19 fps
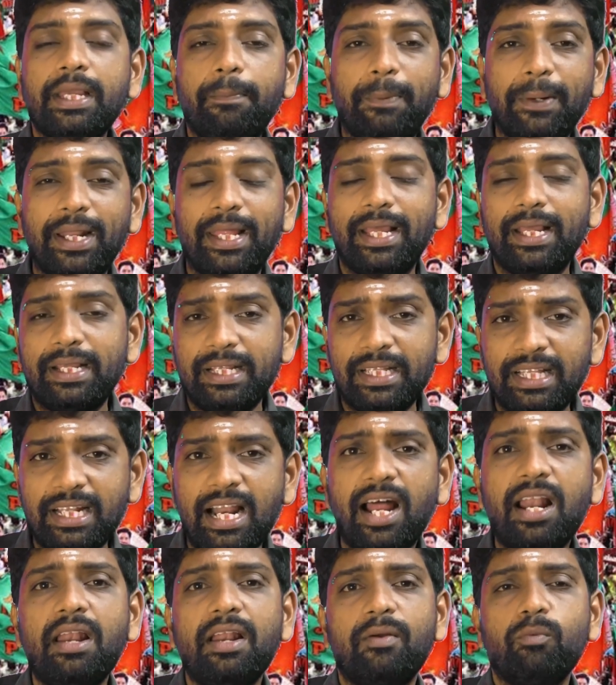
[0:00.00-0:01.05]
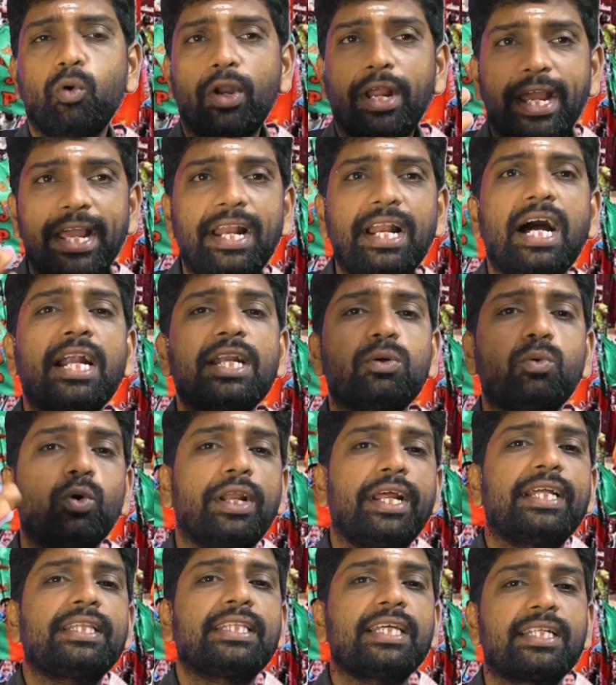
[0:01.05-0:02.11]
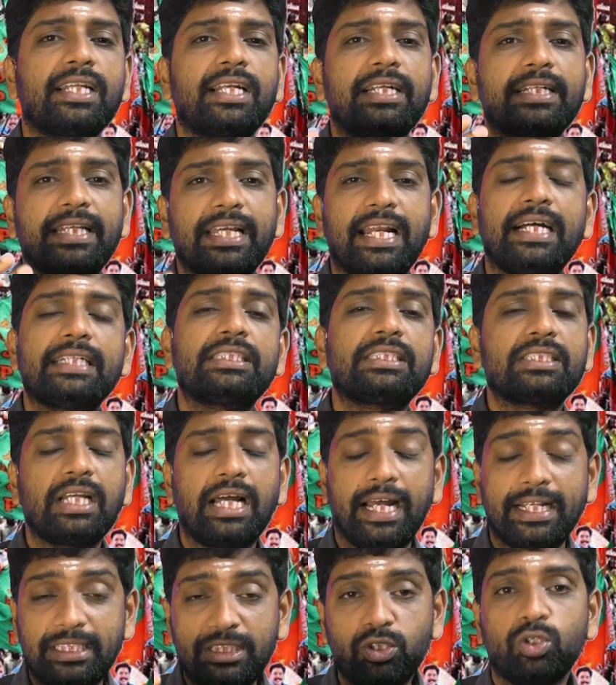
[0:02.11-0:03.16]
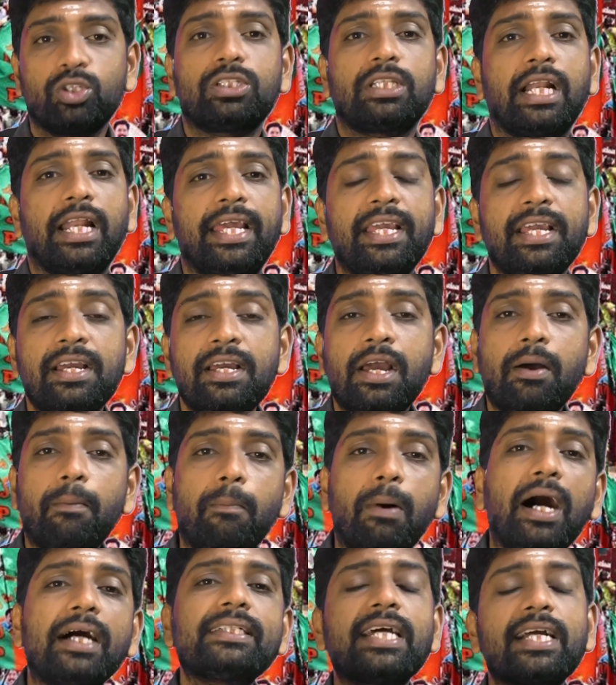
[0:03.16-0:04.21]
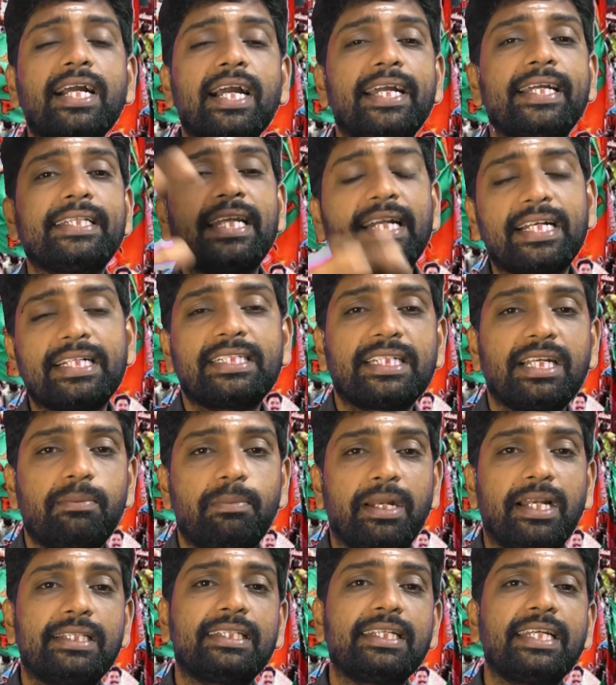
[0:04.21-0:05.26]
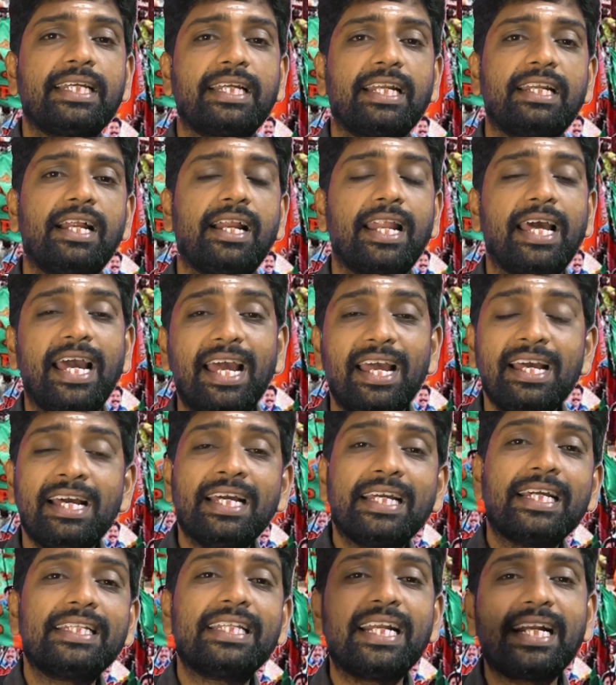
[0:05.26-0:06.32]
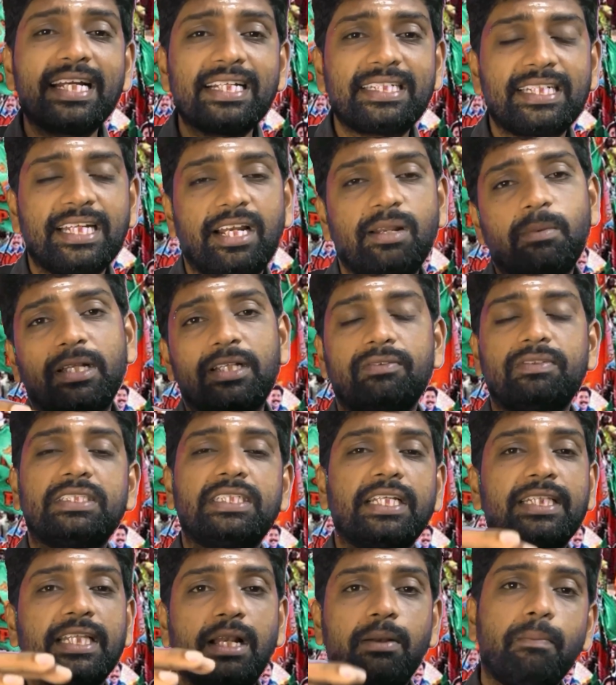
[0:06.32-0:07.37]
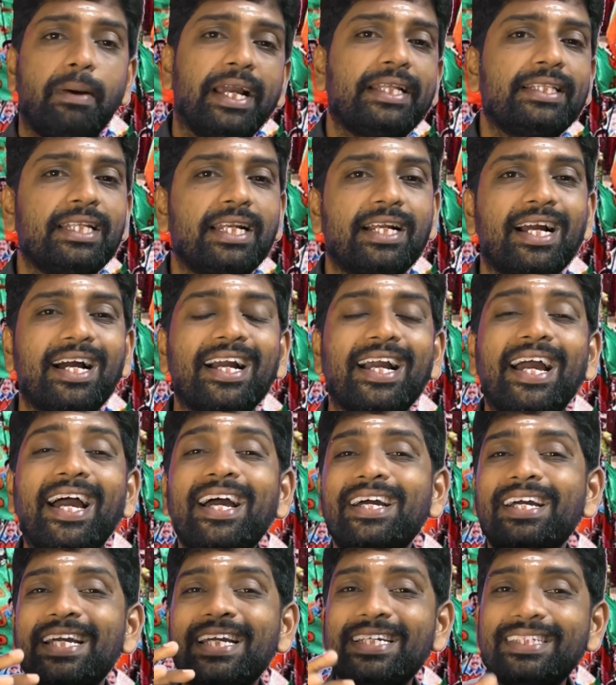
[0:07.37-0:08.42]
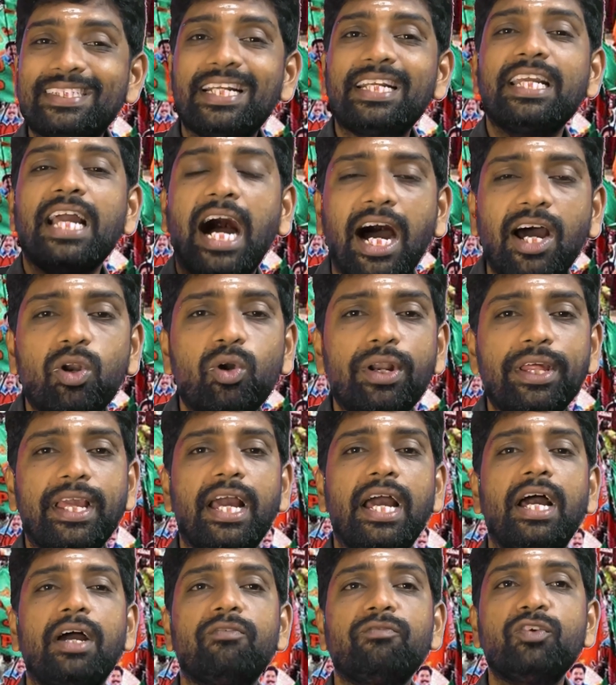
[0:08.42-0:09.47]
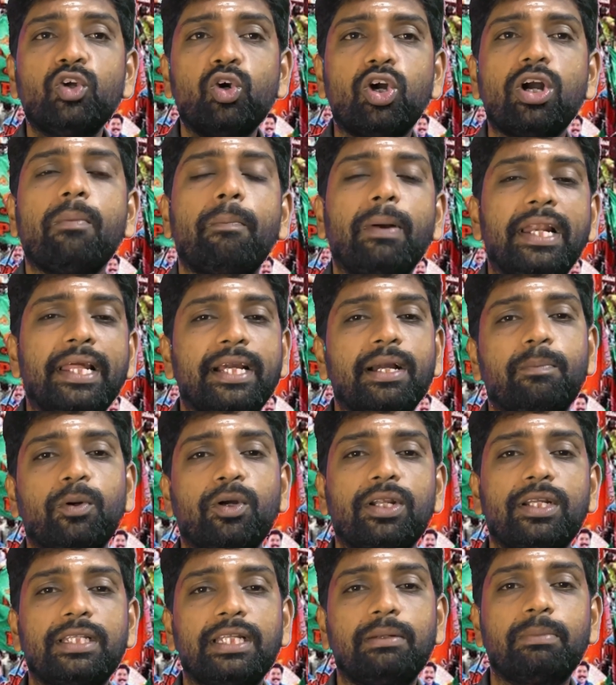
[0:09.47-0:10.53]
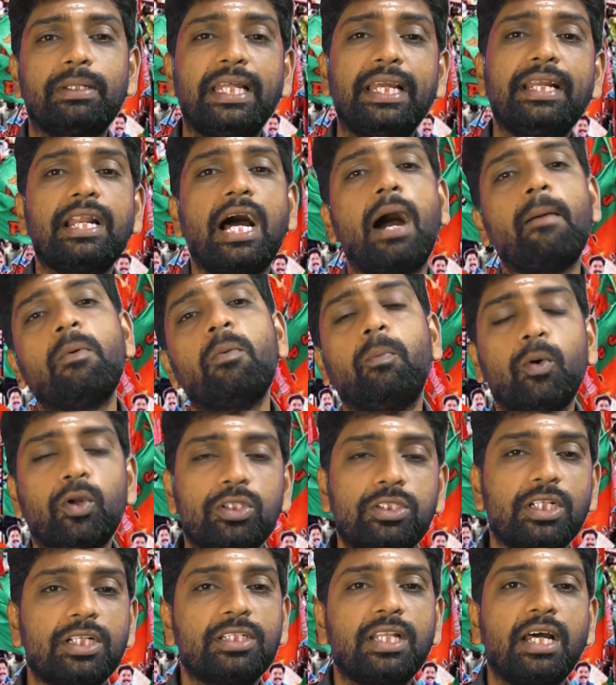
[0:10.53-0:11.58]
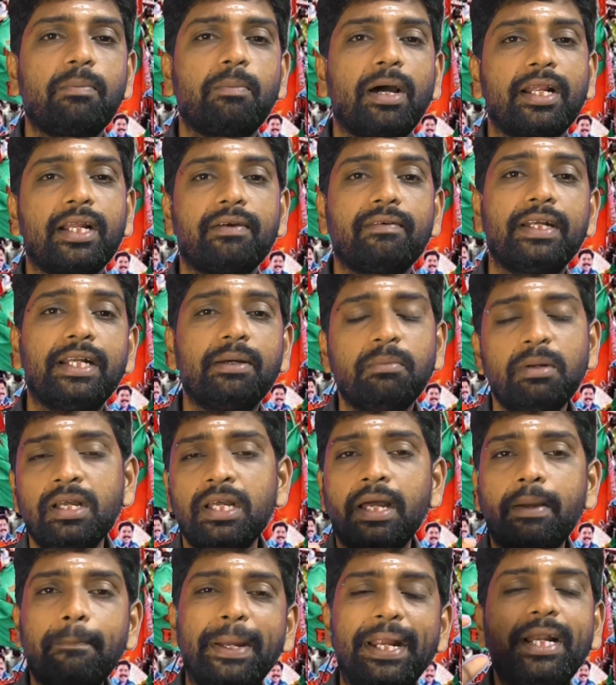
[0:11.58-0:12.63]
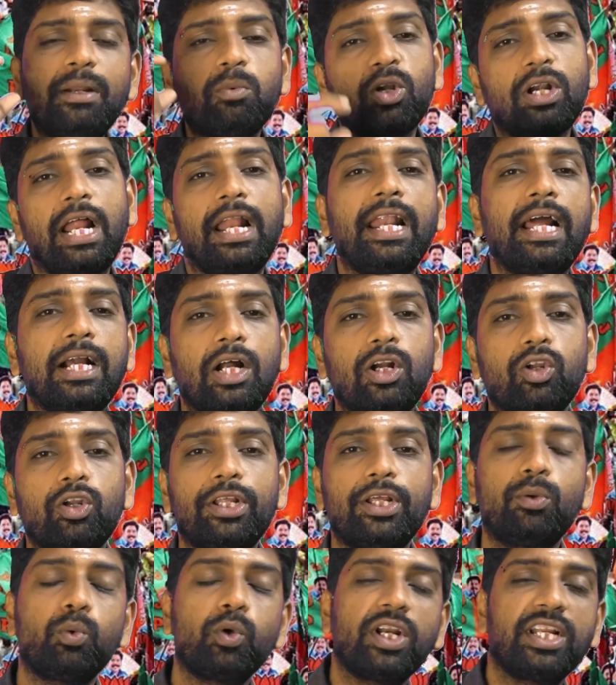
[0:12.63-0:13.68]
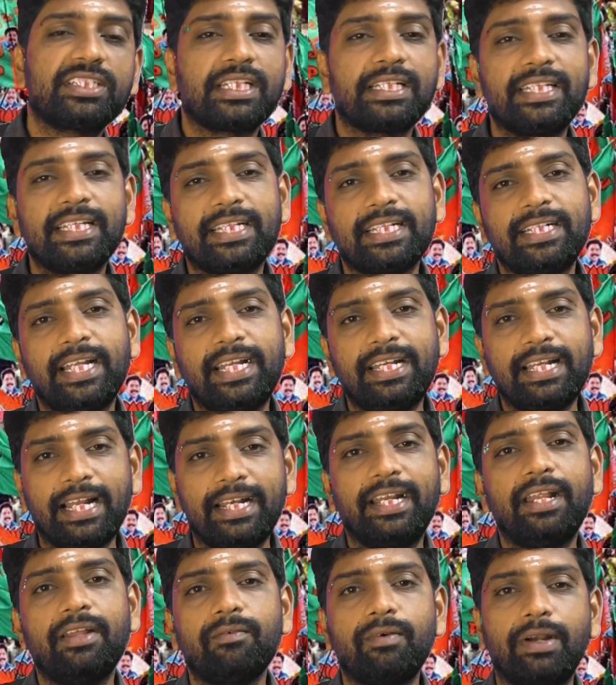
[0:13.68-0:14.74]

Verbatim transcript: இப்படி இதனால் ஒரே நாடு ஒரே தேர்தல் என்கிற அச்சு அச்சுறுத்தலை பாஜக எதிர்கட்சிகள் மேல திணிக்கிறதுனால எதிர்கட்சிகளும் அந்த விஷயத்தில் பயந்திருக்காங்க இதில் யாருடைய வியூகம் பழிக்கப் போகிறது என்பதை நாமும் பொறுத்திருந்தான் பார்க்க வேண்டும் மீண்டும் ஒரு நல்ல காணொலியில் உங்களை சந்திக்கின்றேன் நன்றி